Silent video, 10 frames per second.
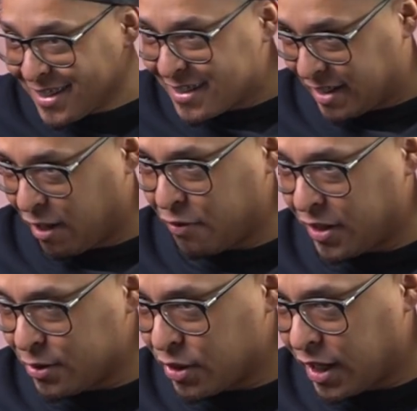Você tava
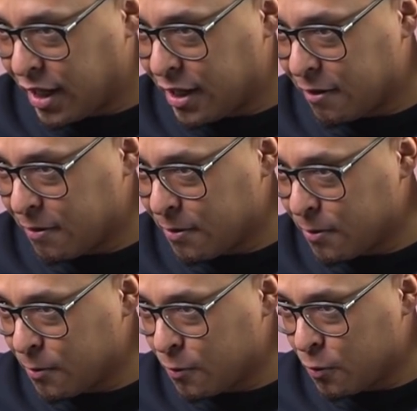falando o quê? Você
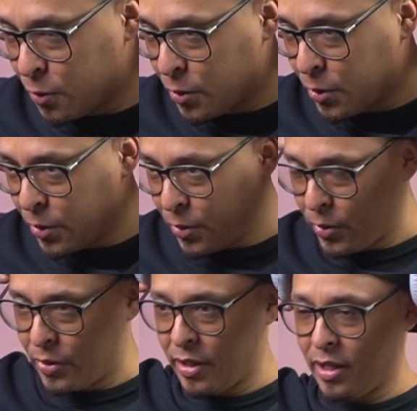está ouvindo o que eu tô
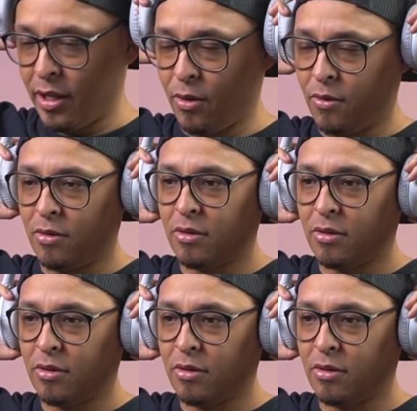falando? Não.